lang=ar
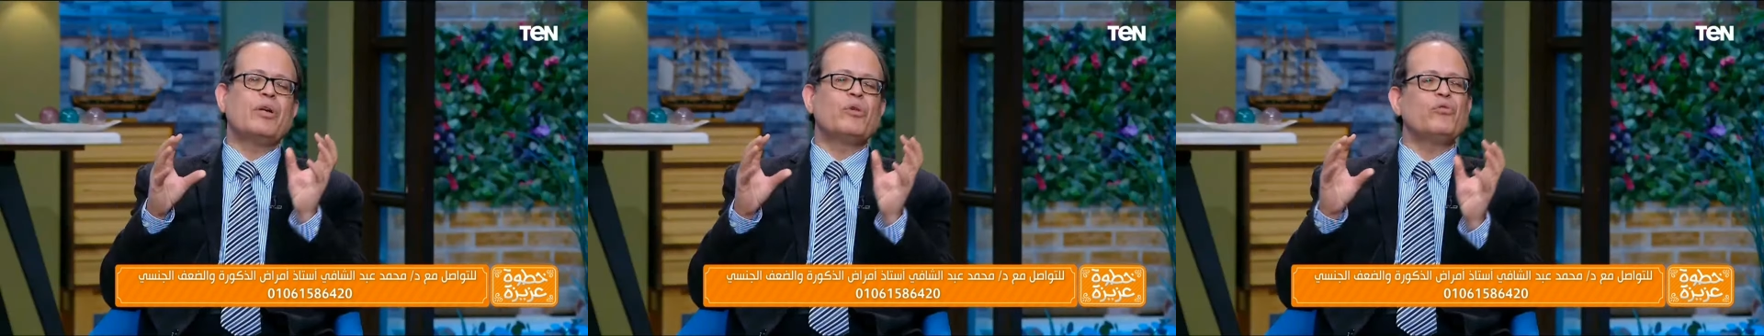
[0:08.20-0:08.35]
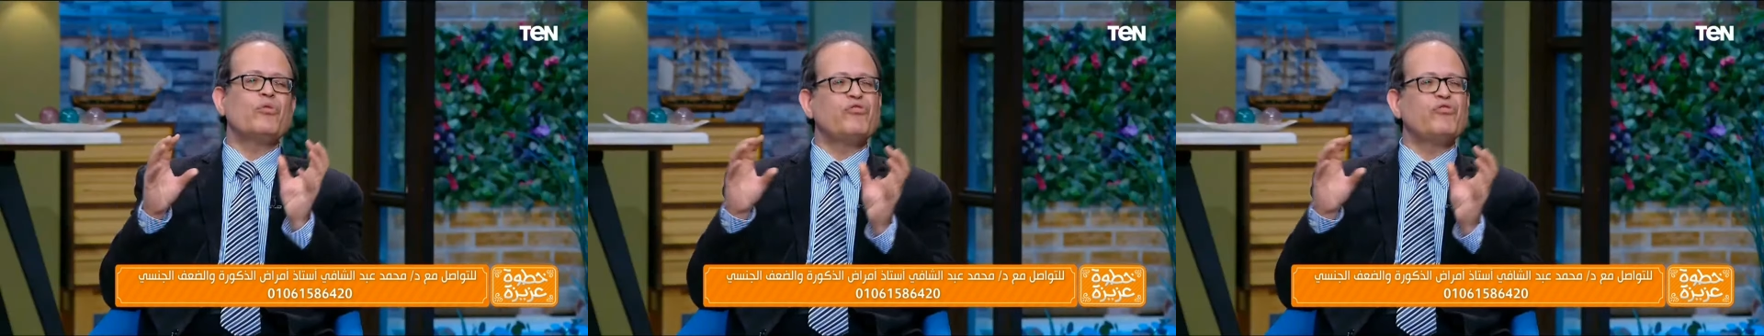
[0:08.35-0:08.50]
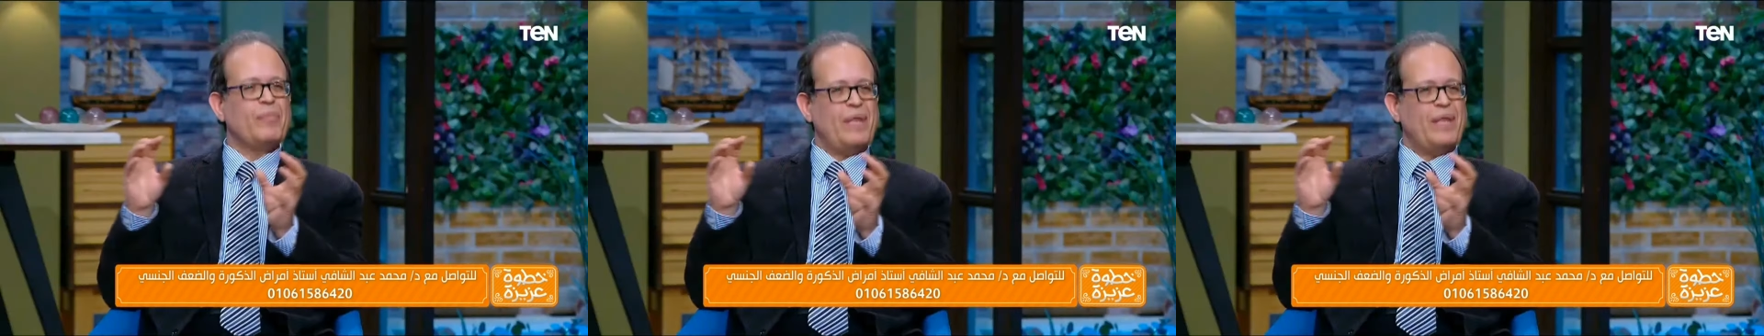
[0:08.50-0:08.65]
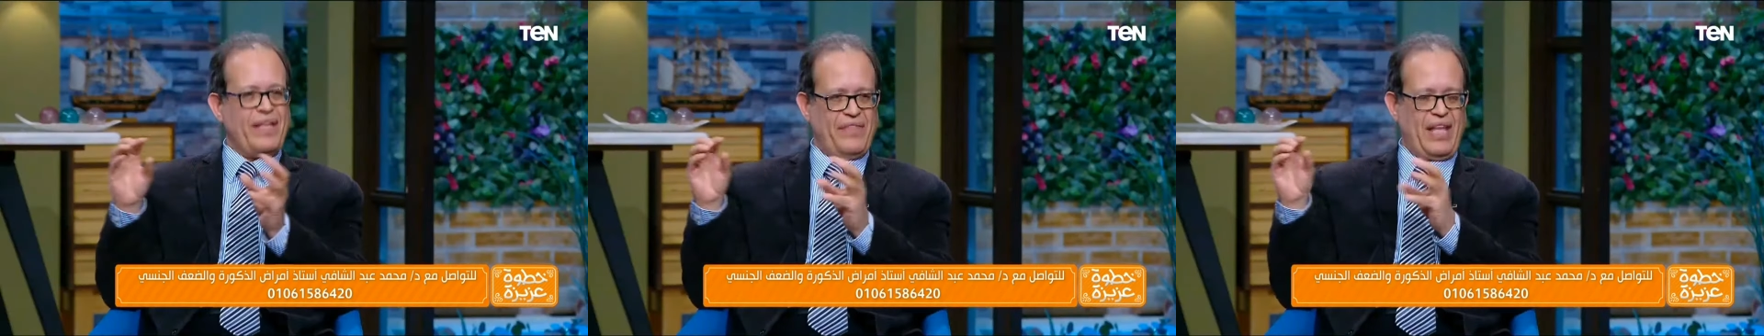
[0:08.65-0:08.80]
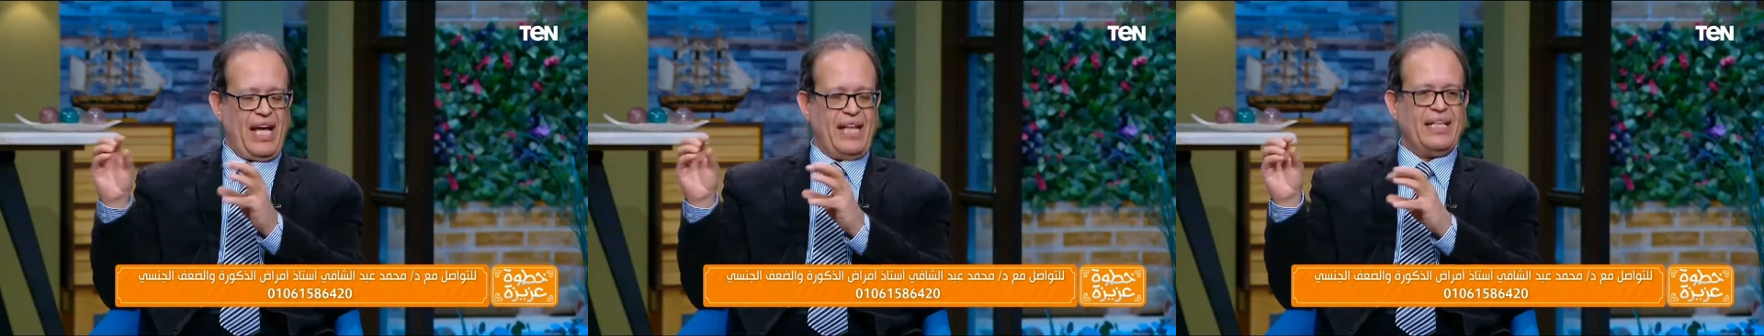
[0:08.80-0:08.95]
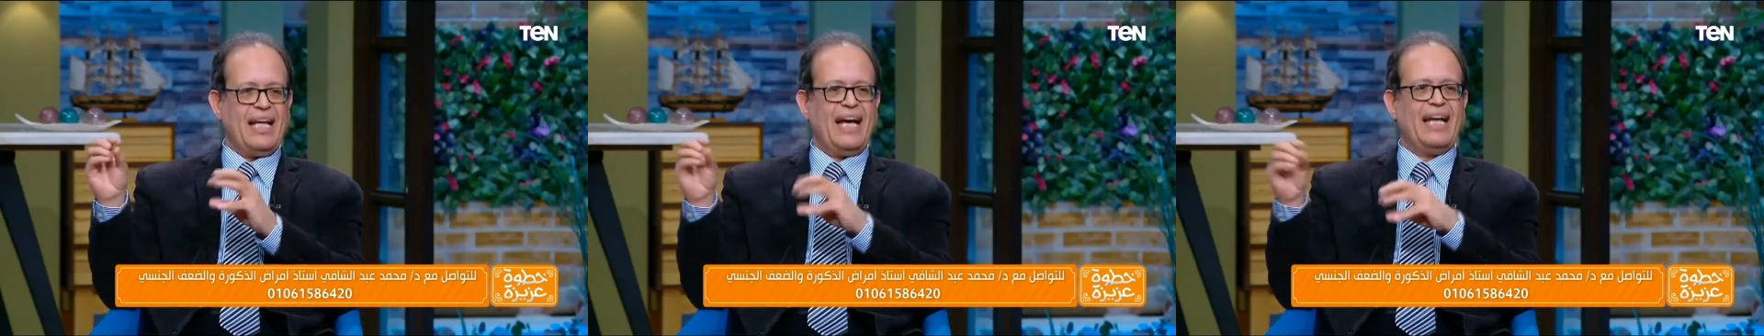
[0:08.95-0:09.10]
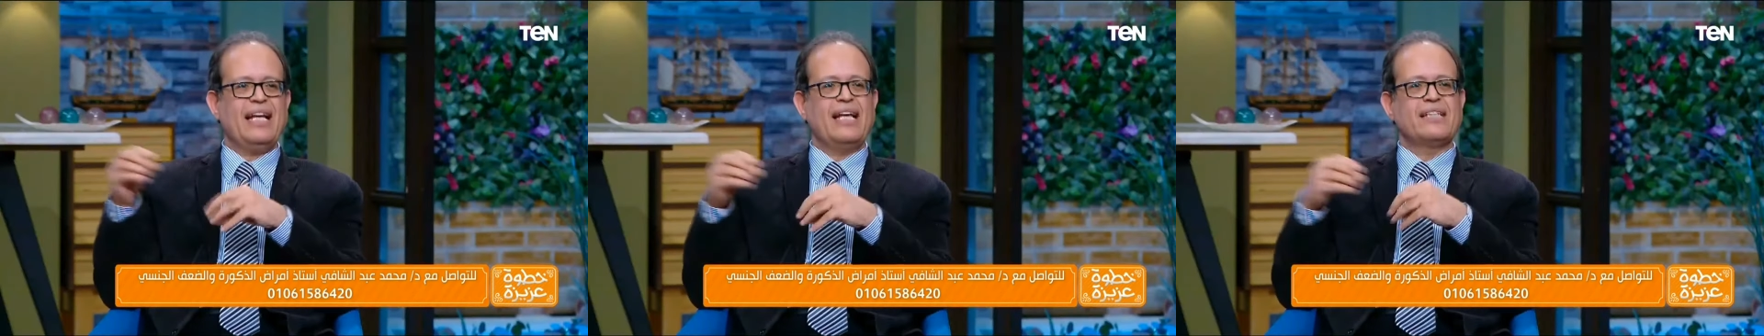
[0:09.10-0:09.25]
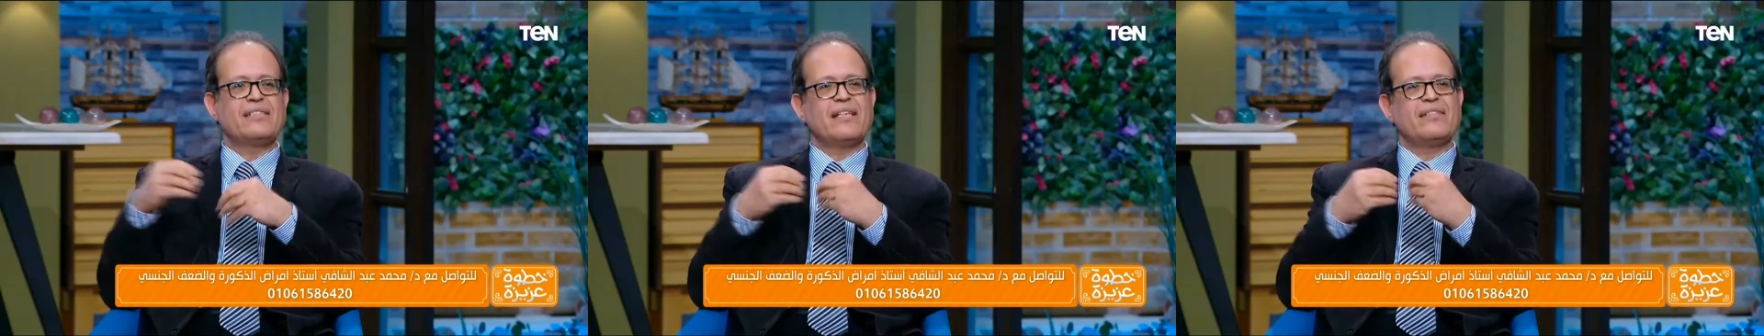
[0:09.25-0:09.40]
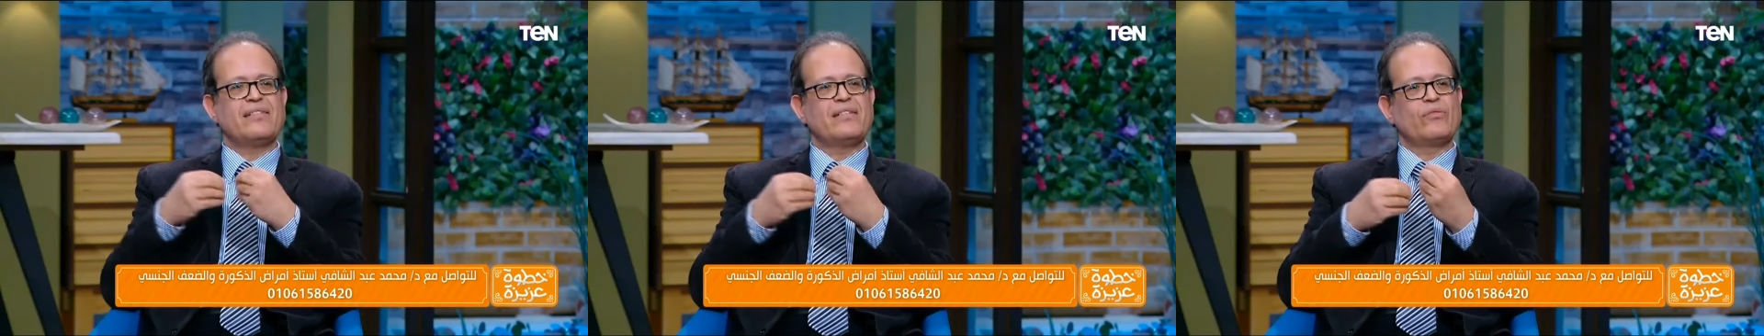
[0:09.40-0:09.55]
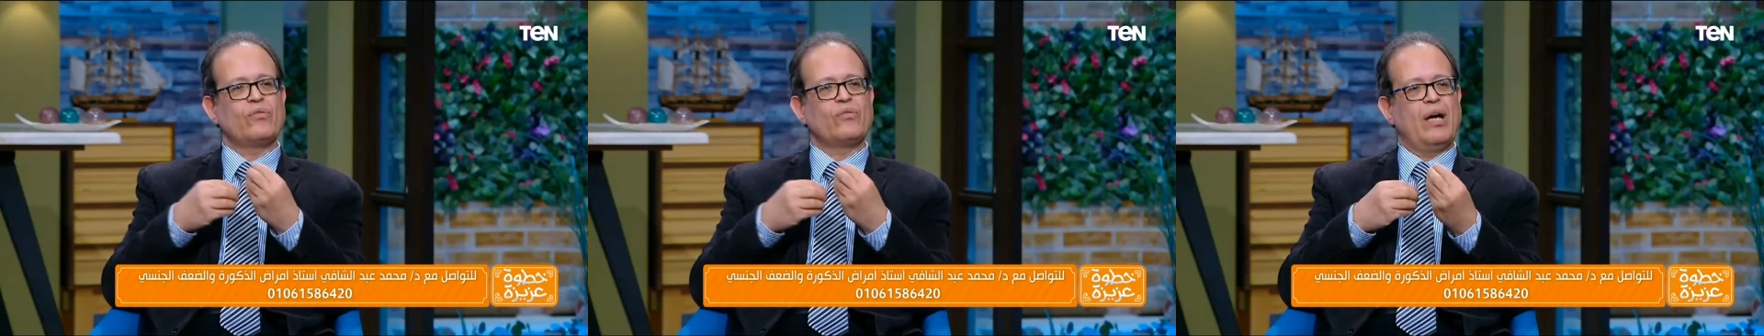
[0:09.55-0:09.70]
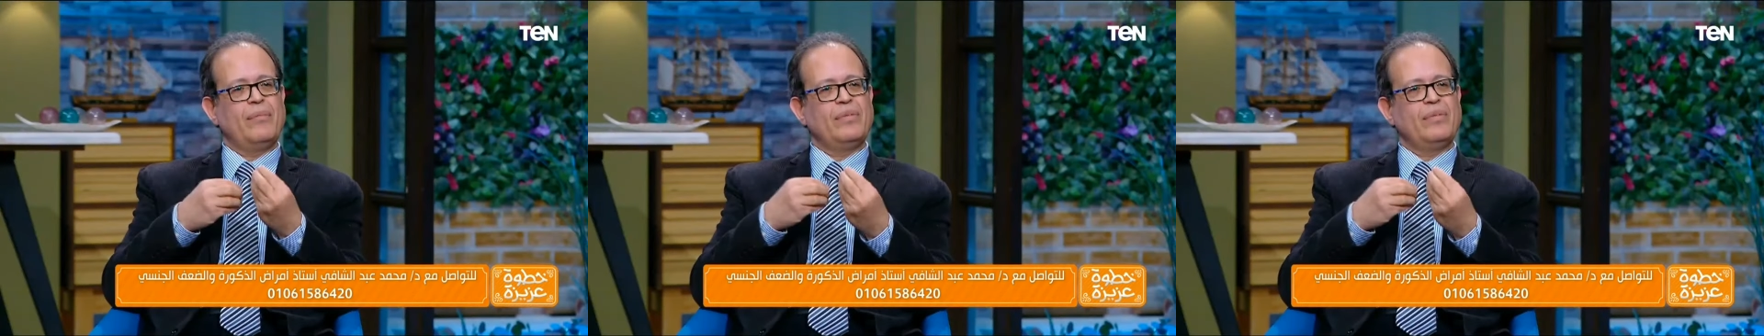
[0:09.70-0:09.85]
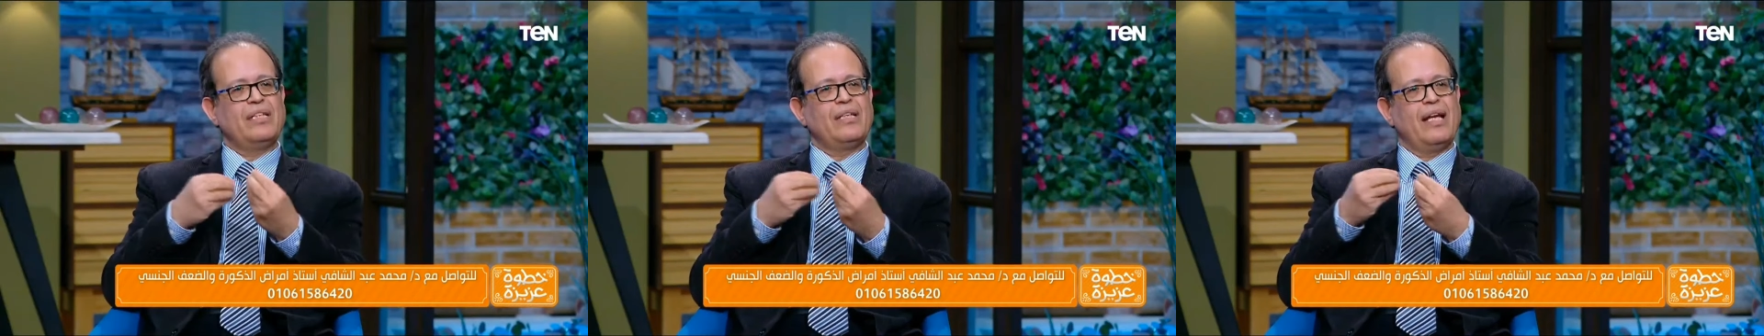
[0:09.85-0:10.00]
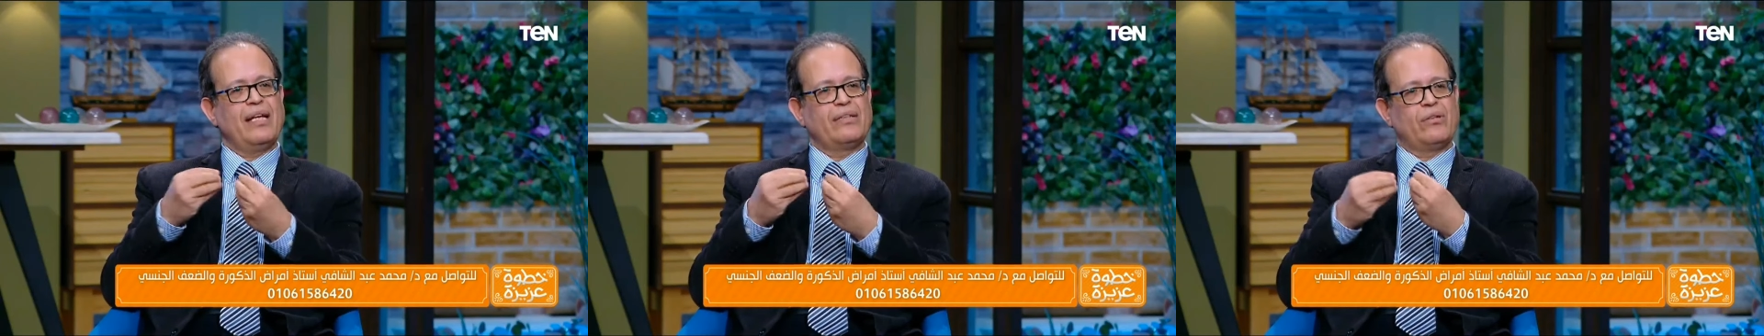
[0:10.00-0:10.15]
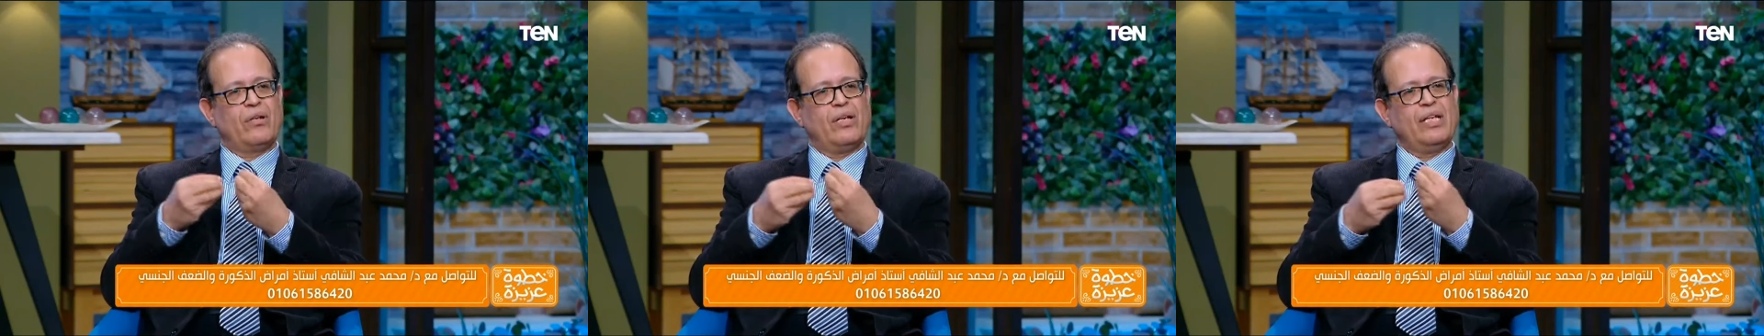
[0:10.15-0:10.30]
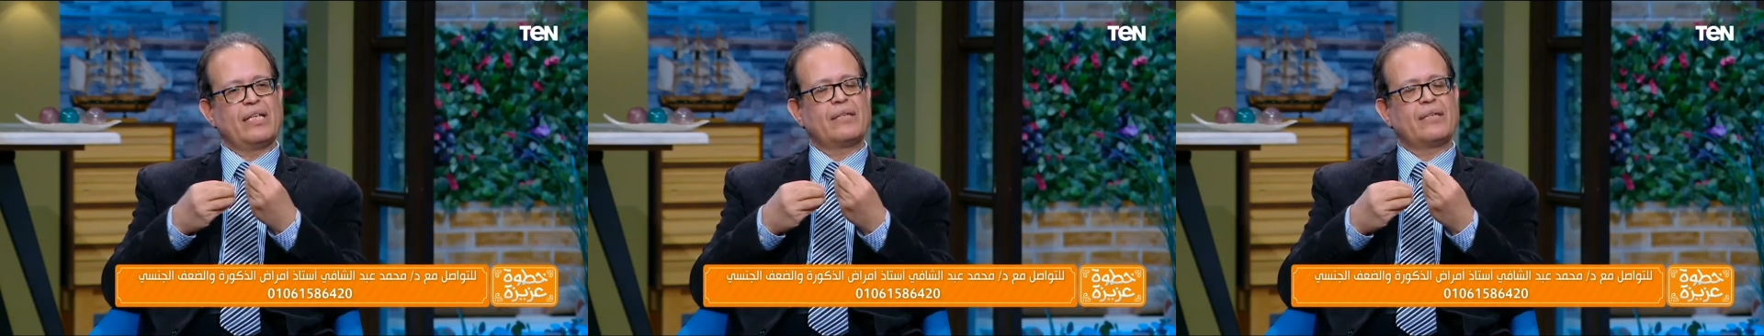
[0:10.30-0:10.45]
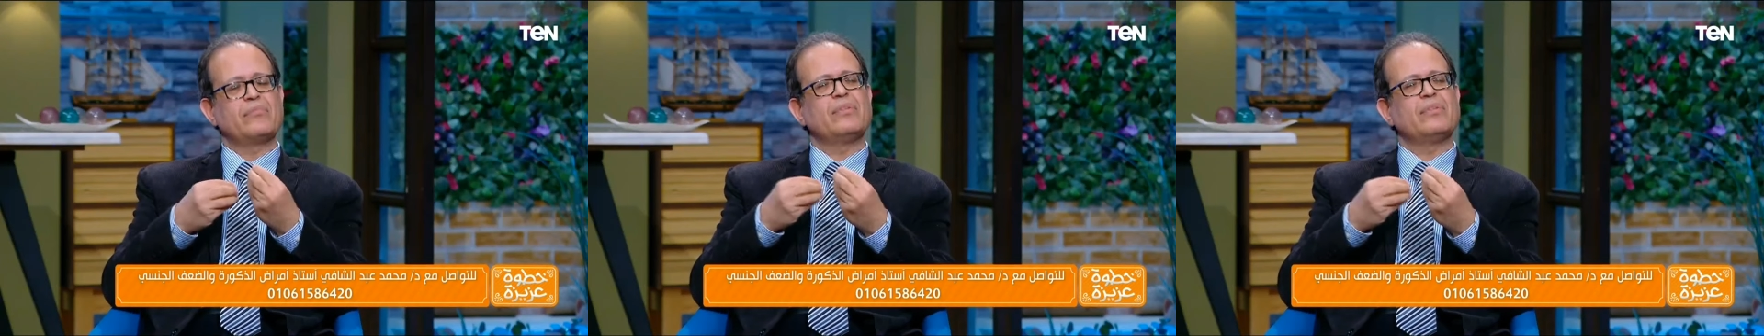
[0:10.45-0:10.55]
نقول في بلادنا احنا على اساس ان دعامه الهيدروليك